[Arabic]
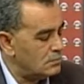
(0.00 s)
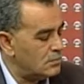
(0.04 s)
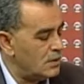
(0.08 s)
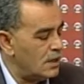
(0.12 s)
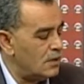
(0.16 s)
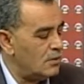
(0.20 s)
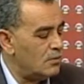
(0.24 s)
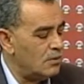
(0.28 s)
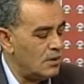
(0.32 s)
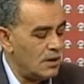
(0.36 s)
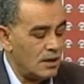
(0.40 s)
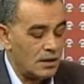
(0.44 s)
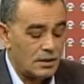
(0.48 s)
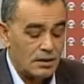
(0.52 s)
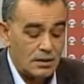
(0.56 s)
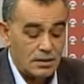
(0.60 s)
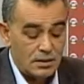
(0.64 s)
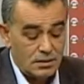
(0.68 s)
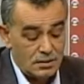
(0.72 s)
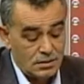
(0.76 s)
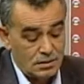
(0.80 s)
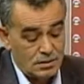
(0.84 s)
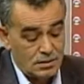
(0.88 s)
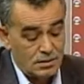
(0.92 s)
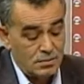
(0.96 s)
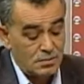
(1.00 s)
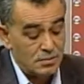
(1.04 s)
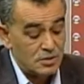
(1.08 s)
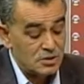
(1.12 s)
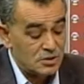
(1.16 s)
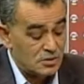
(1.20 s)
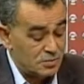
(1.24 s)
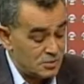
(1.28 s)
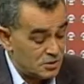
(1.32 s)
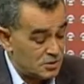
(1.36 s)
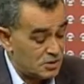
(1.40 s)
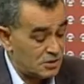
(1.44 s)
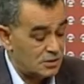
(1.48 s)
كان هناك
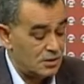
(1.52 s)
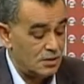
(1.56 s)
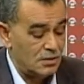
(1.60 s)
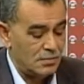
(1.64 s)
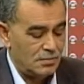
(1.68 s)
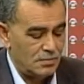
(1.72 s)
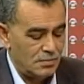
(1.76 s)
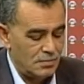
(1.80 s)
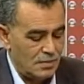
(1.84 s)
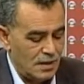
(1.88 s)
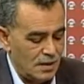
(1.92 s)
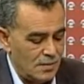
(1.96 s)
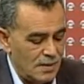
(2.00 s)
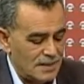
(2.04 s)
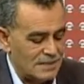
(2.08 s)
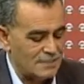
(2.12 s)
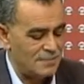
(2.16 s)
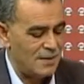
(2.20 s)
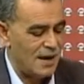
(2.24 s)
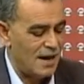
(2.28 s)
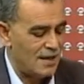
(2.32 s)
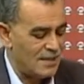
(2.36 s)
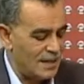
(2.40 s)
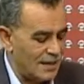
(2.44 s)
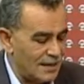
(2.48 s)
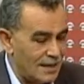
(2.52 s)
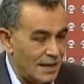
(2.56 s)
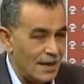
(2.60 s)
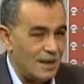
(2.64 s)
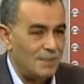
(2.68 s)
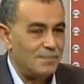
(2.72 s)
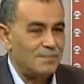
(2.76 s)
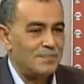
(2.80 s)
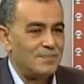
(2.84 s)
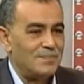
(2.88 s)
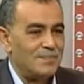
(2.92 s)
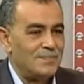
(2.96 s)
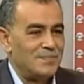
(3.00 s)
مش مش لما اسمع شو رايك
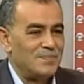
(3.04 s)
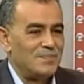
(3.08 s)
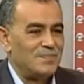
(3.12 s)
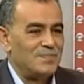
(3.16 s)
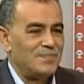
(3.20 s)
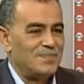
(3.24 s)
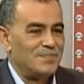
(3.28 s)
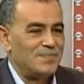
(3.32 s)
انا اقول